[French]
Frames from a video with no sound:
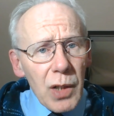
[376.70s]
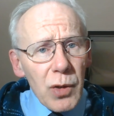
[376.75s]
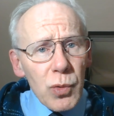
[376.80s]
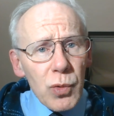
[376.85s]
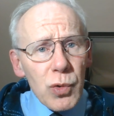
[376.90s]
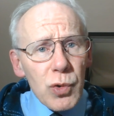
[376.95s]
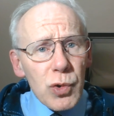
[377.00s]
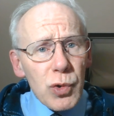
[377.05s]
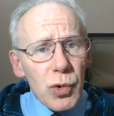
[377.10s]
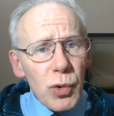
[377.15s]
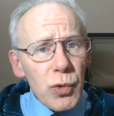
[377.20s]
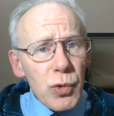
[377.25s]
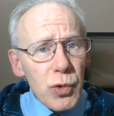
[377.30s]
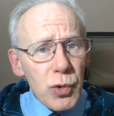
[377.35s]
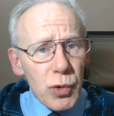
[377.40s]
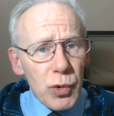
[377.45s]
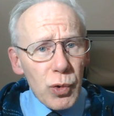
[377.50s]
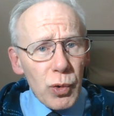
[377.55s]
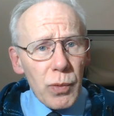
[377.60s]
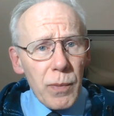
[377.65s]
une
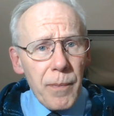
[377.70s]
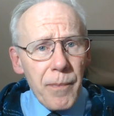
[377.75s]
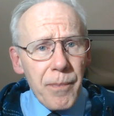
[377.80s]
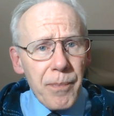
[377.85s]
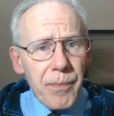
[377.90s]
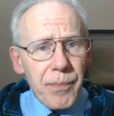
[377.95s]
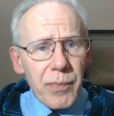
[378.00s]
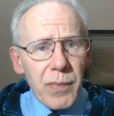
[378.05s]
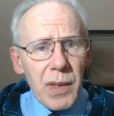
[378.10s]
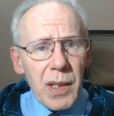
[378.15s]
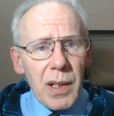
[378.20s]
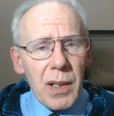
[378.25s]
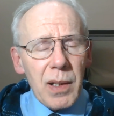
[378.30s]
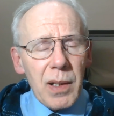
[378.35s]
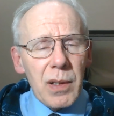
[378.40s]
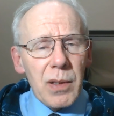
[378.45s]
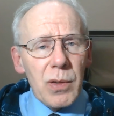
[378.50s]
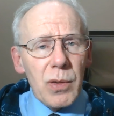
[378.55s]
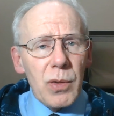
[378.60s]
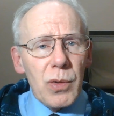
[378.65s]
solution
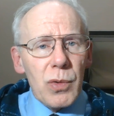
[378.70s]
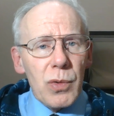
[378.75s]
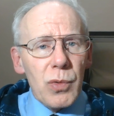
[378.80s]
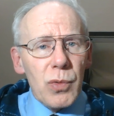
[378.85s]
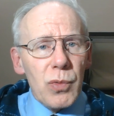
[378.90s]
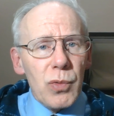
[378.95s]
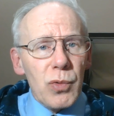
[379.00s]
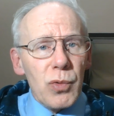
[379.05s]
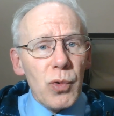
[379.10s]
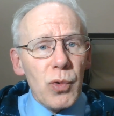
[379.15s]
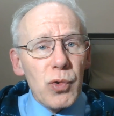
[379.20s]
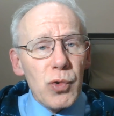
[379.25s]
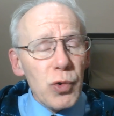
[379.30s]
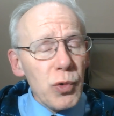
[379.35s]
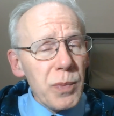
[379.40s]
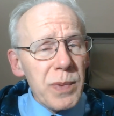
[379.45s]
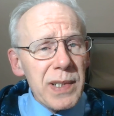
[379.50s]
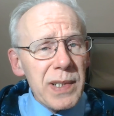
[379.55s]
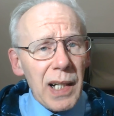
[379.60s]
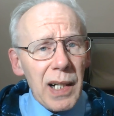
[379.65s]
de
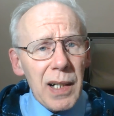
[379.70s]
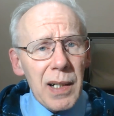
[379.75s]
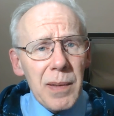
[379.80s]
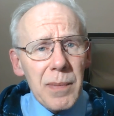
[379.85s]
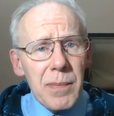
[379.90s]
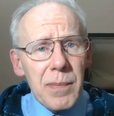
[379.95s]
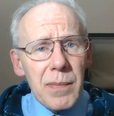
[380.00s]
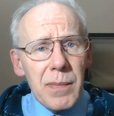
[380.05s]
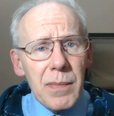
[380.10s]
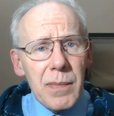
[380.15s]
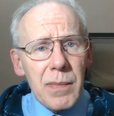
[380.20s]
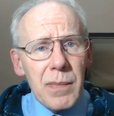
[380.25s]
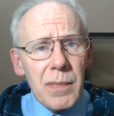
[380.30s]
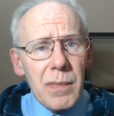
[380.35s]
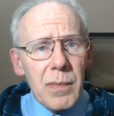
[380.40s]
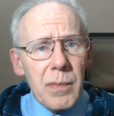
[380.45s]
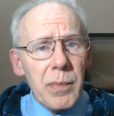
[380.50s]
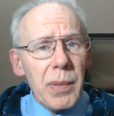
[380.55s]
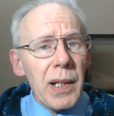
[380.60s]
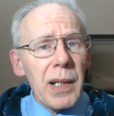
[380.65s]
substrat,
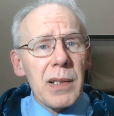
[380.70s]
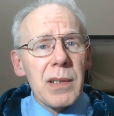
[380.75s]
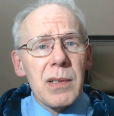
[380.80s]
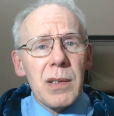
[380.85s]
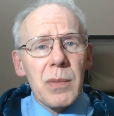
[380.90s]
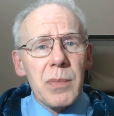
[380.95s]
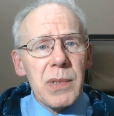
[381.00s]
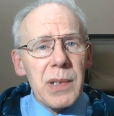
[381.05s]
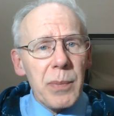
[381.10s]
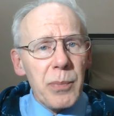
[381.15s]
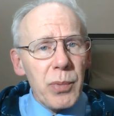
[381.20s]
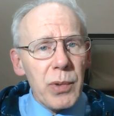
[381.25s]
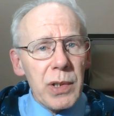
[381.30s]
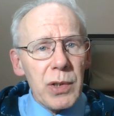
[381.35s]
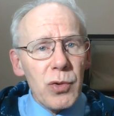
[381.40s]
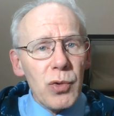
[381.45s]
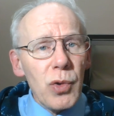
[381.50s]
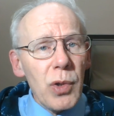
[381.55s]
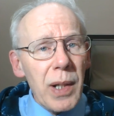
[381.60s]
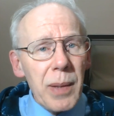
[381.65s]
par exemple, ça peut
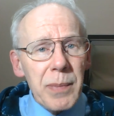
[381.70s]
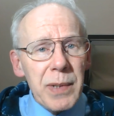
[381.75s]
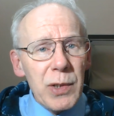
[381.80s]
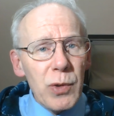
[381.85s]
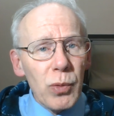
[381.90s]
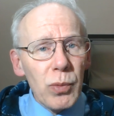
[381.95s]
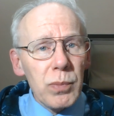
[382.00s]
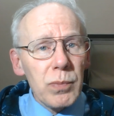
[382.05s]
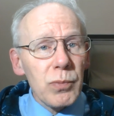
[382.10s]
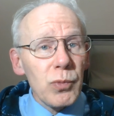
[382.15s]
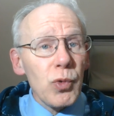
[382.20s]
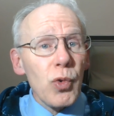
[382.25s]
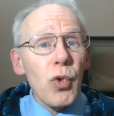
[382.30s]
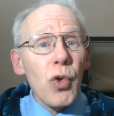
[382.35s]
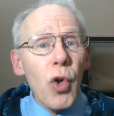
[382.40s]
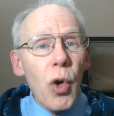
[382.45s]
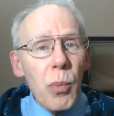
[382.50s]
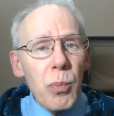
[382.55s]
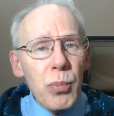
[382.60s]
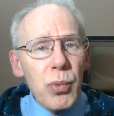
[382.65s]
être de l'amidon, de
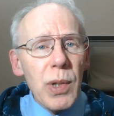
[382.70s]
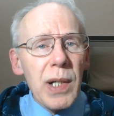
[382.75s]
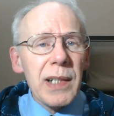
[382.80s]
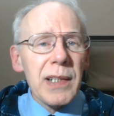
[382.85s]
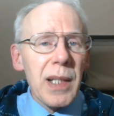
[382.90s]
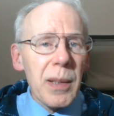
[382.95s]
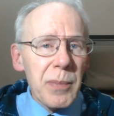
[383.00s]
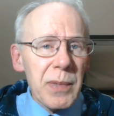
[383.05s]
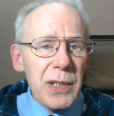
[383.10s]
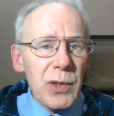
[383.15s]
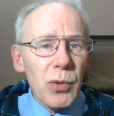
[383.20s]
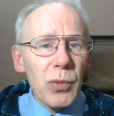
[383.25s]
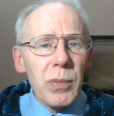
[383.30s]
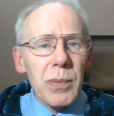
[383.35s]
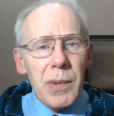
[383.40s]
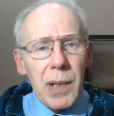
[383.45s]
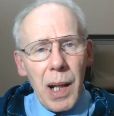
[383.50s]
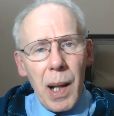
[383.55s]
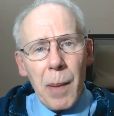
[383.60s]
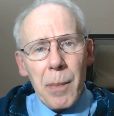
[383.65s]
l'emploi d'amidon,
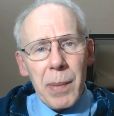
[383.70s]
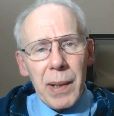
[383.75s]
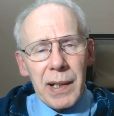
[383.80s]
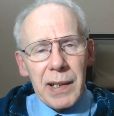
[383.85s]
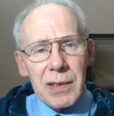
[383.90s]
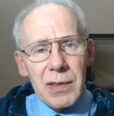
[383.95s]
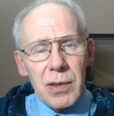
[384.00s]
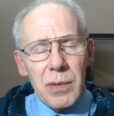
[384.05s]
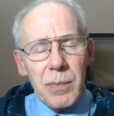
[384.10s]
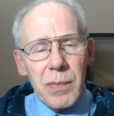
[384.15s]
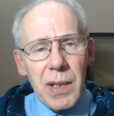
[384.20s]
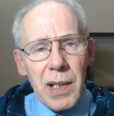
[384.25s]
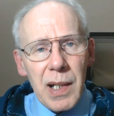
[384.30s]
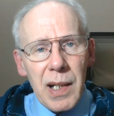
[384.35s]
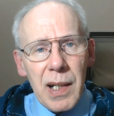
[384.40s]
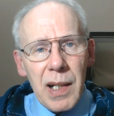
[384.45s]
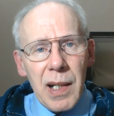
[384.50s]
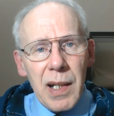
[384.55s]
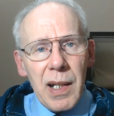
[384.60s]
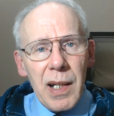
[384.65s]
par exemple,
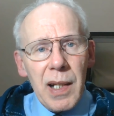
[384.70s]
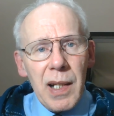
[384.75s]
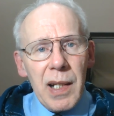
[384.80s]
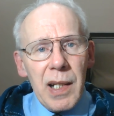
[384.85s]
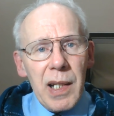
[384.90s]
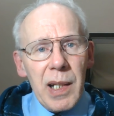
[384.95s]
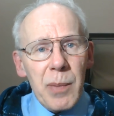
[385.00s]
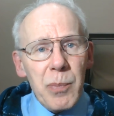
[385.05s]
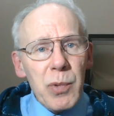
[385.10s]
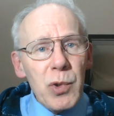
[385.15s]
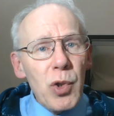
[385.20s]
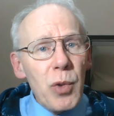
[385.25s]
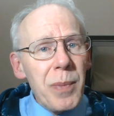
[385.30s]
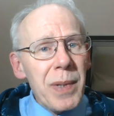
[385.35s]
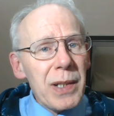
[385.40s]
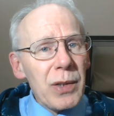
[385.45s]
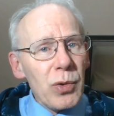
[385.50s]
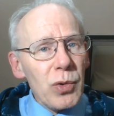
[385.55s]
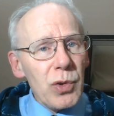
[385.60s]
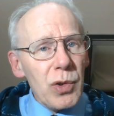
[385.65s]
et puis de
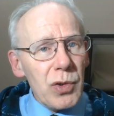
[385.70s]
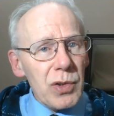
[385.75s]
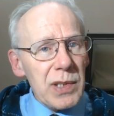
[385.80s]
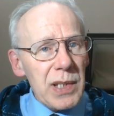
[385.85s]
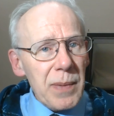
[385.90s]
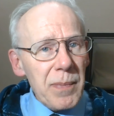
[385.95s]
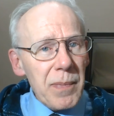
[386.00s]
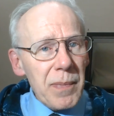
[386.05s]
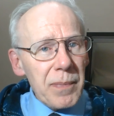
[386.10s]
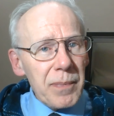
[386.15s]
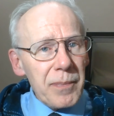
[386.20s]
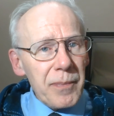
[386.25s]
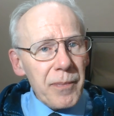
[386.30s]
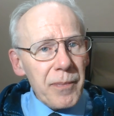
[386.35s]
mettre une enzyme,